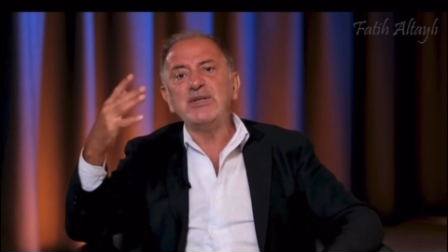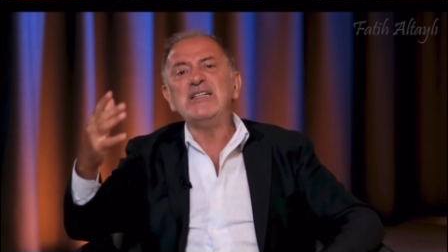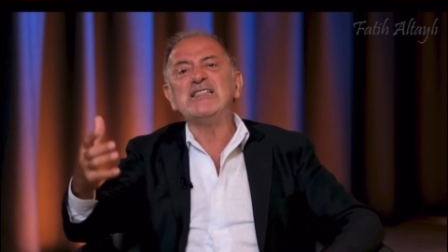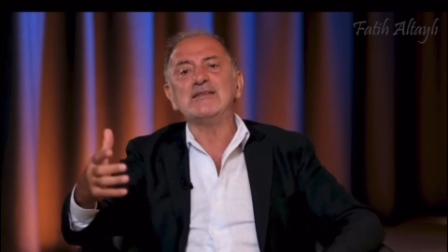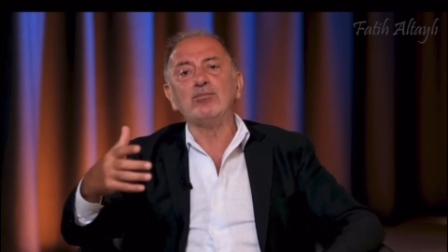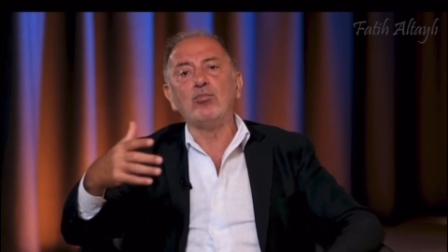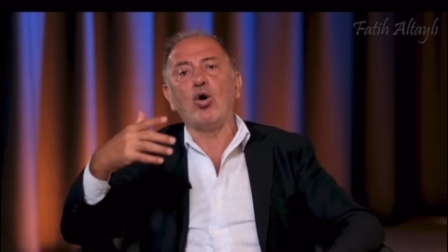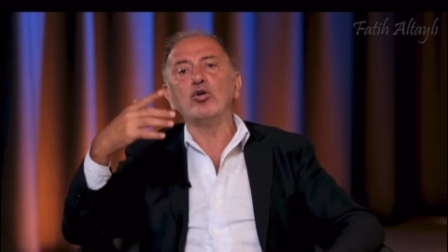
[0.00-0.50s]

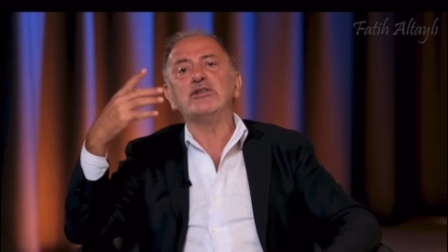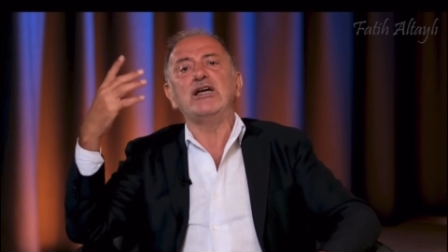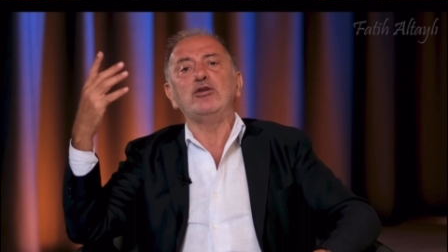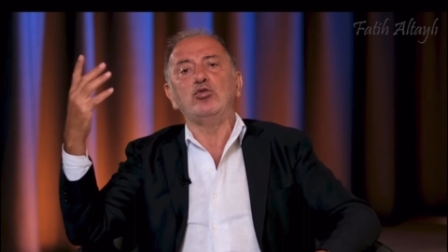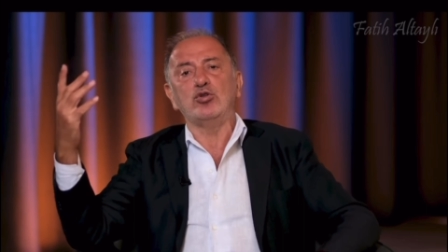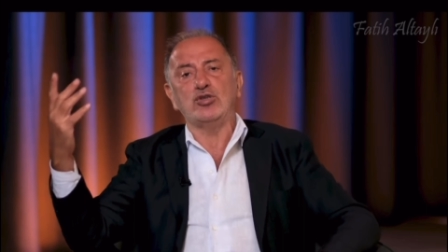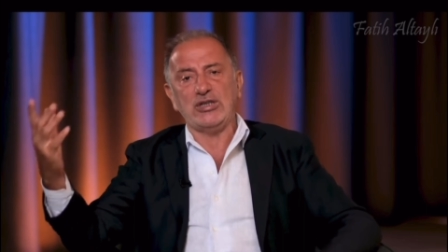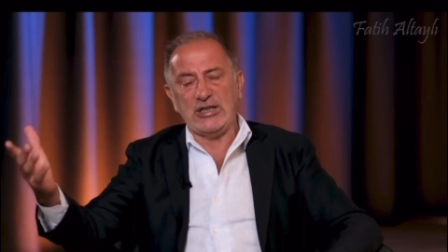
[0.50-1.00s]
Biz model
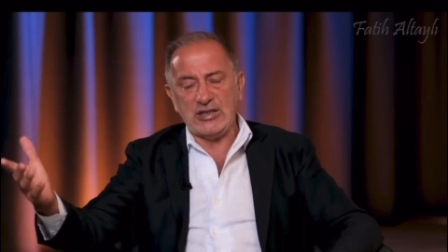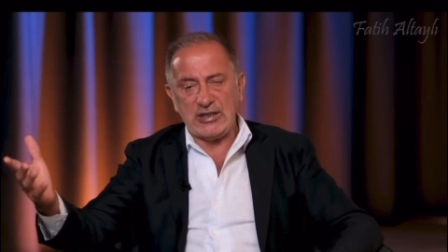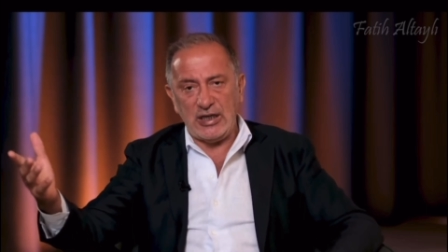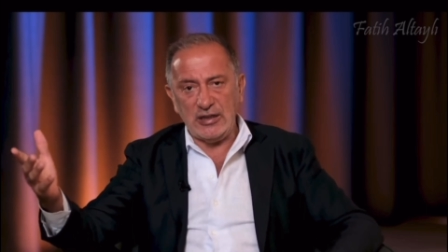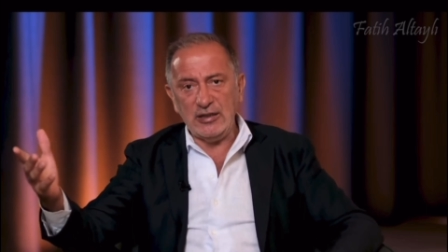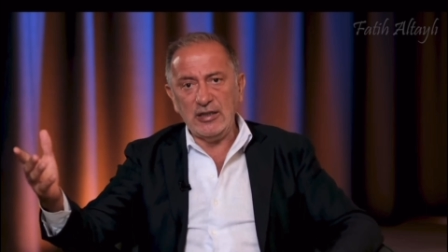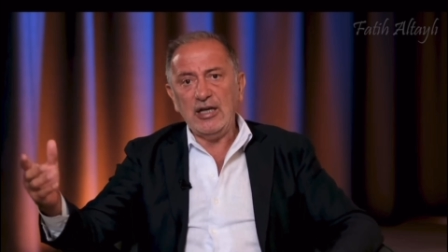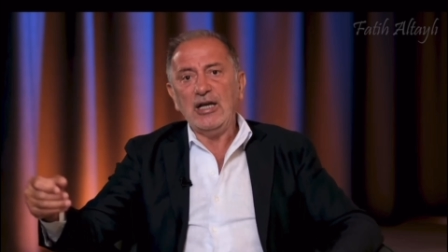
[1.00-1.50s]

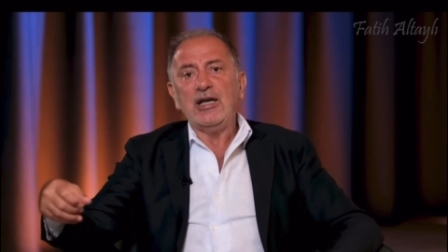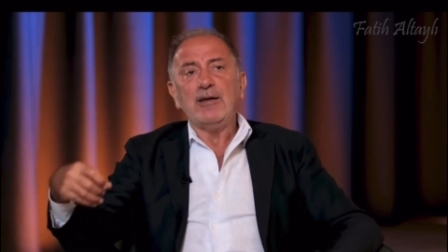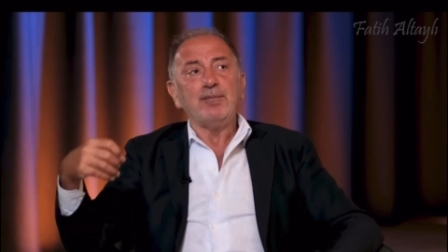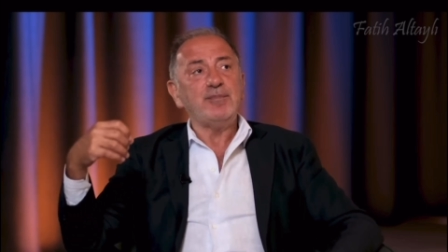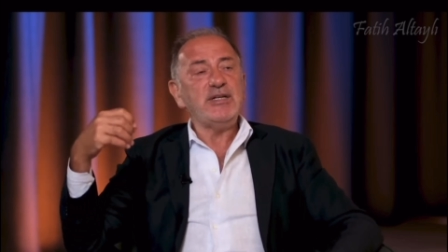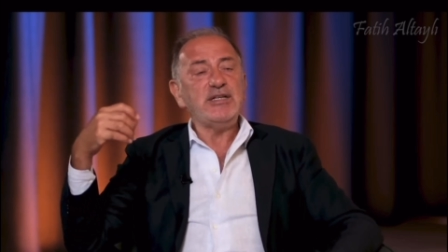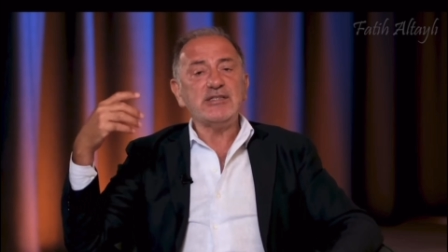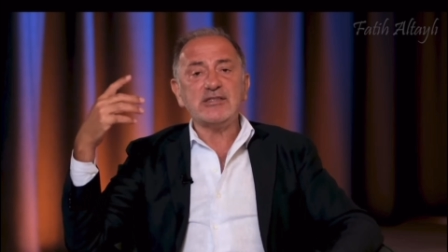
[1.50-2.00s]
ülkeyken,
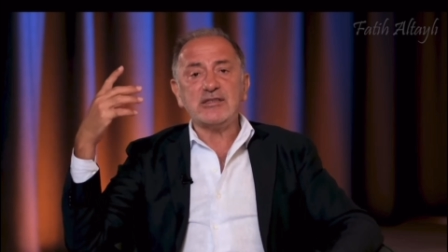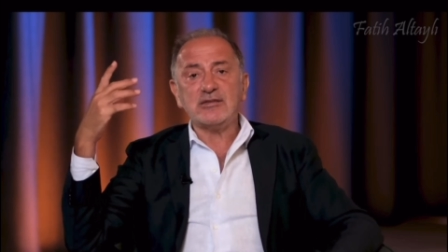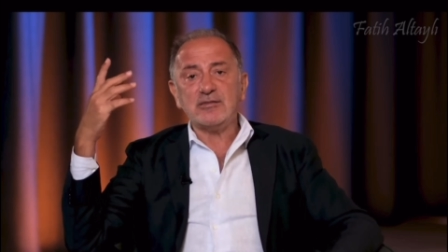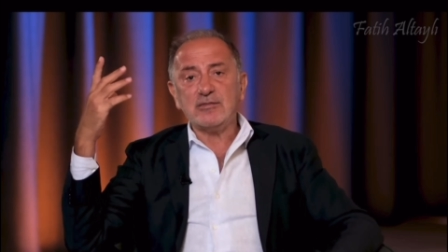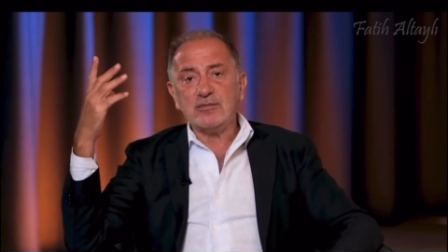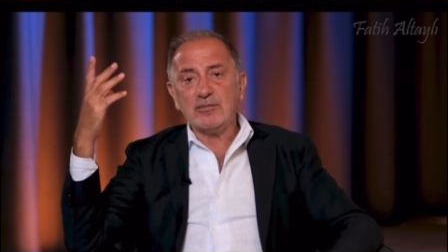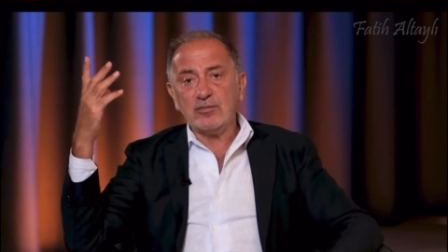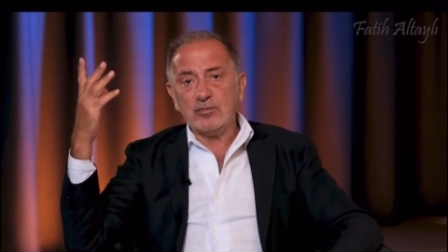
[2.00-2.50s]

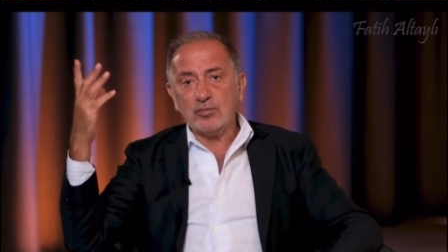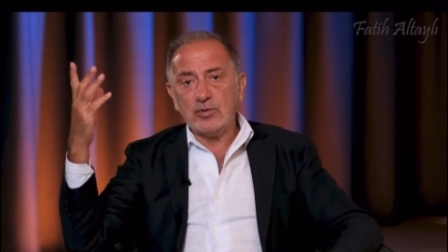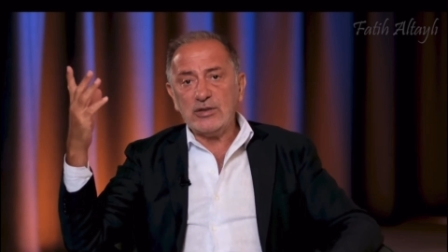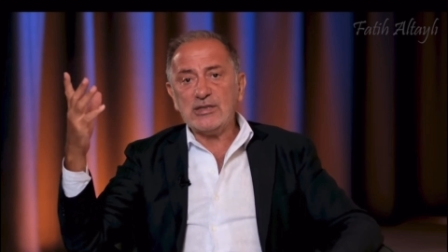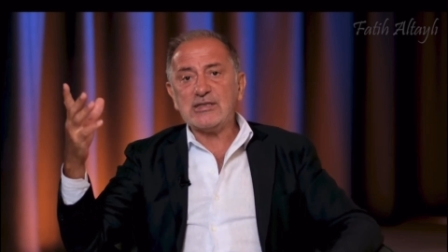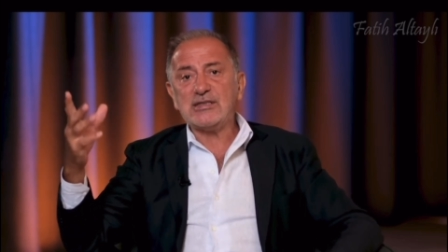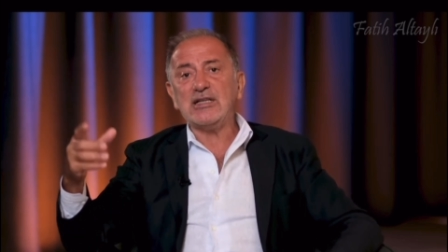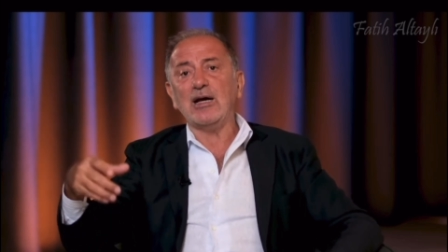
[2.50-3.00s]
biz
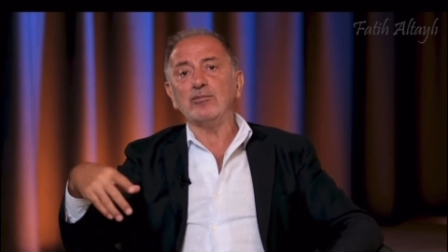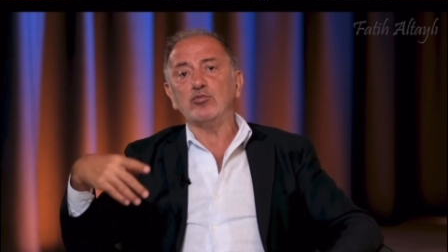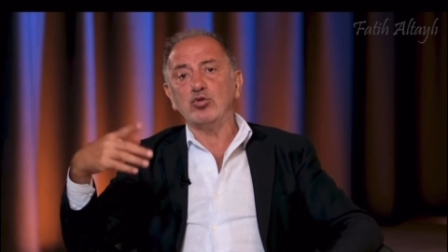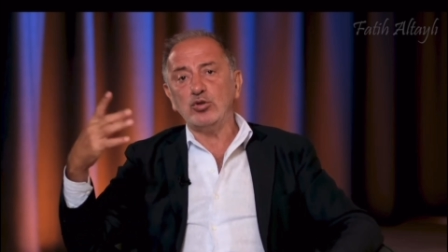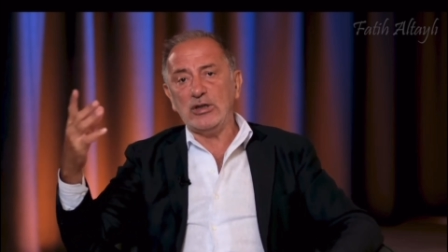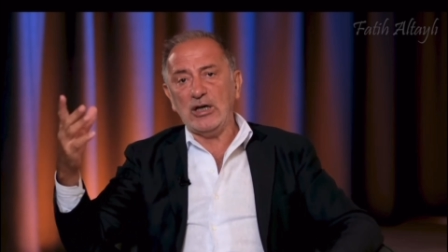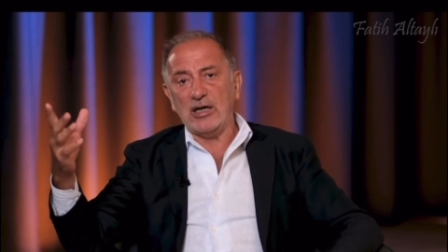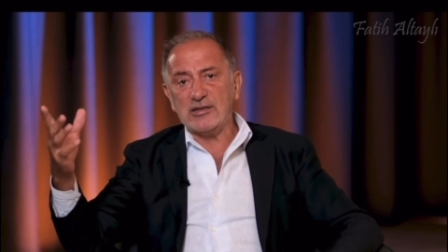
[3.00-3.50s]
İslam
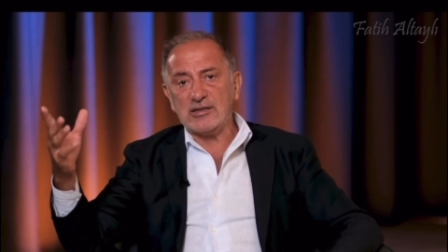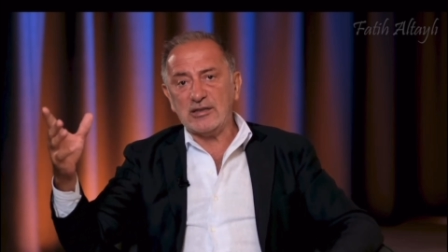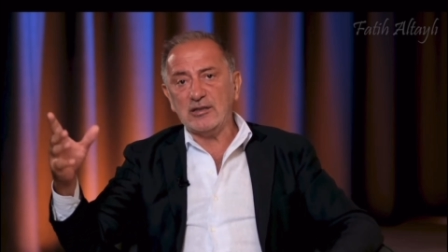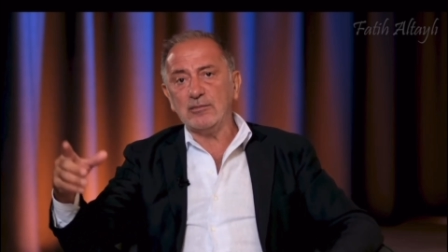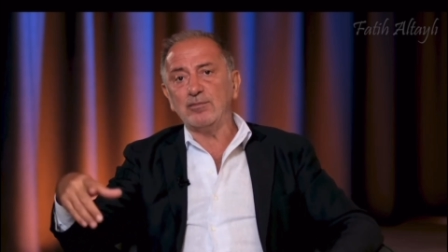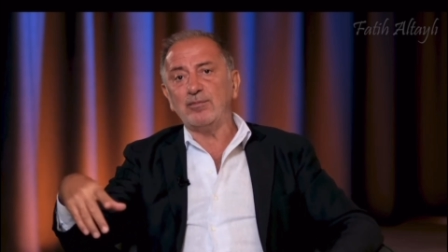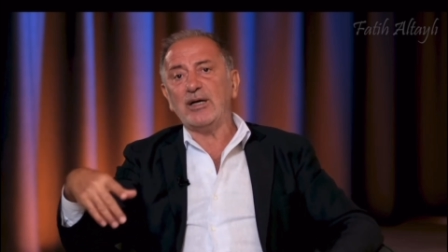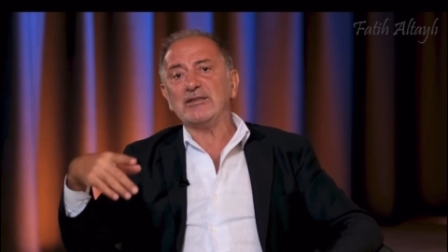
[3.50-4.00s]

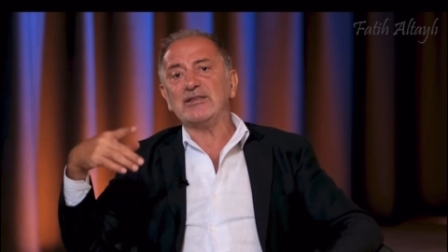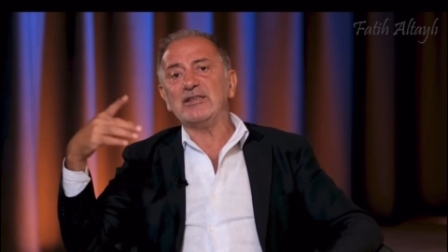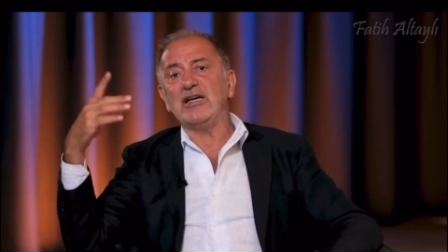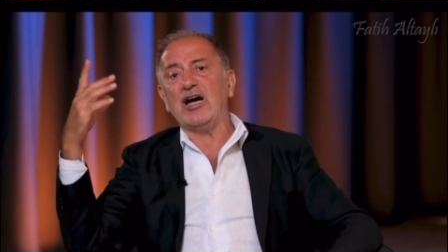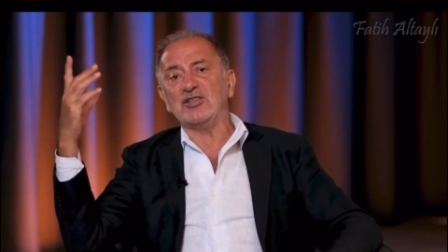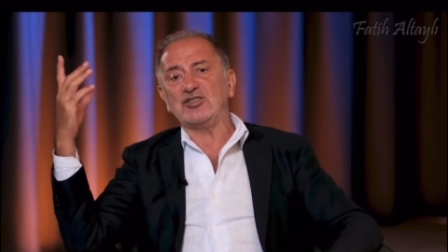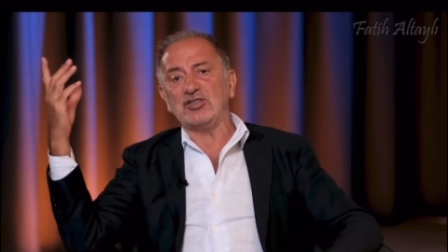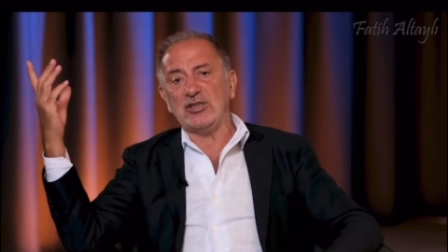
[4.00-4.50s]
dünyasının
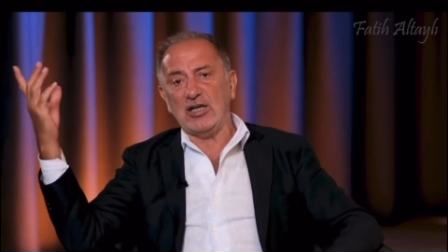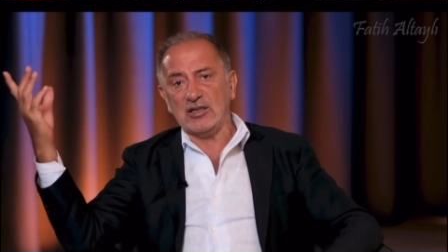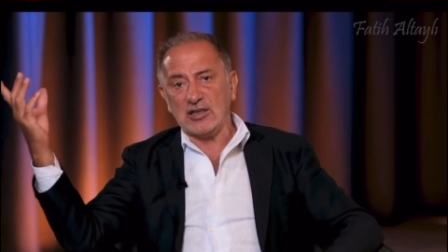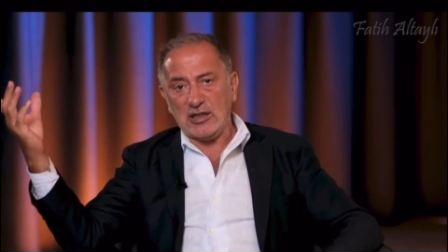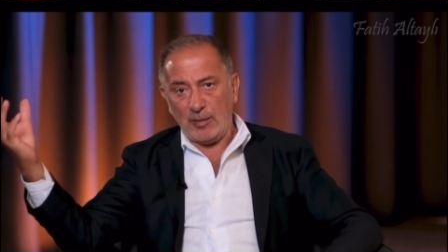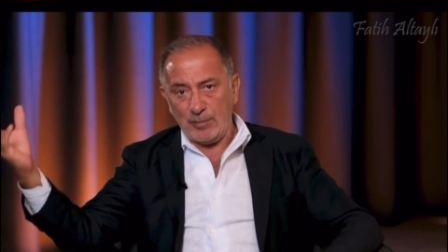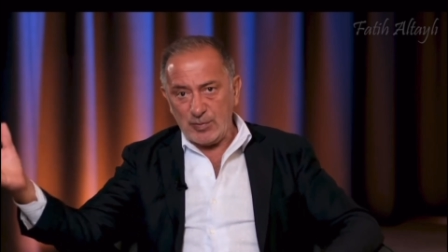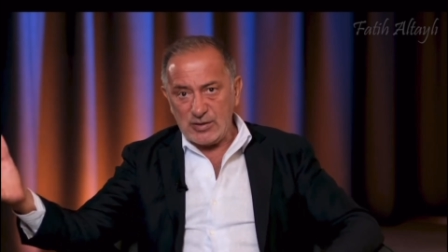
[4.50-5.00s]
batıya
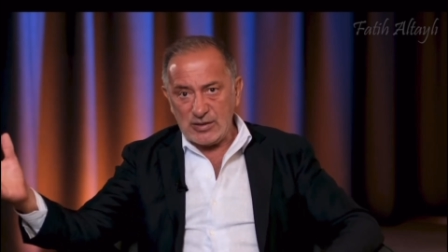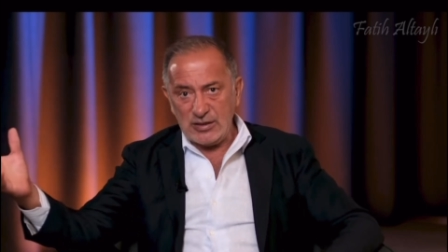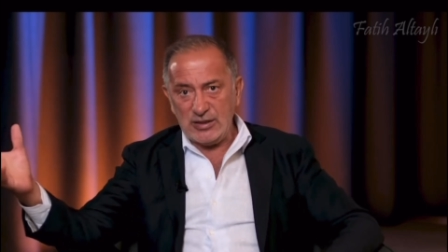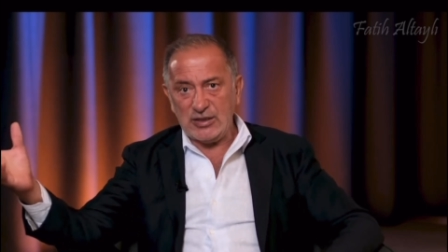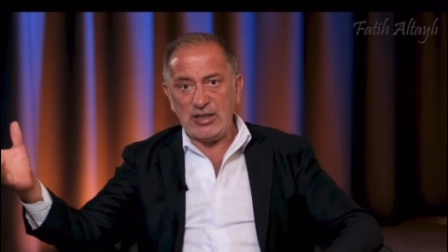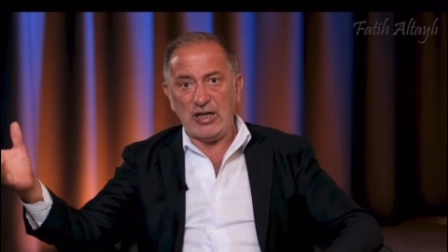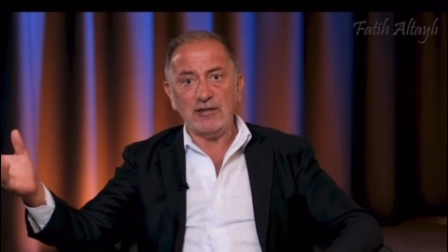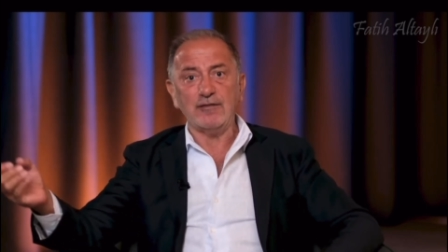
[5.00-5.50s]
açılan kapısı
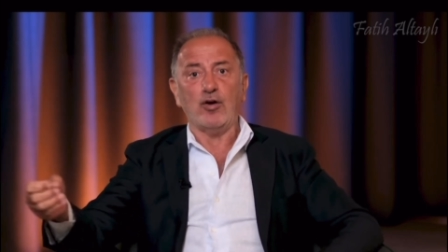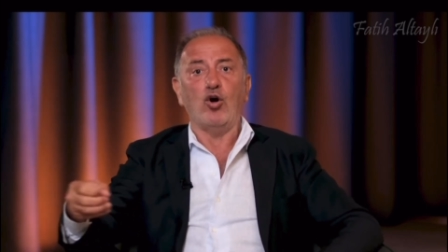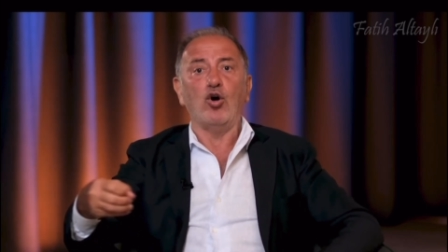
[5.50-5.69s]
iken ve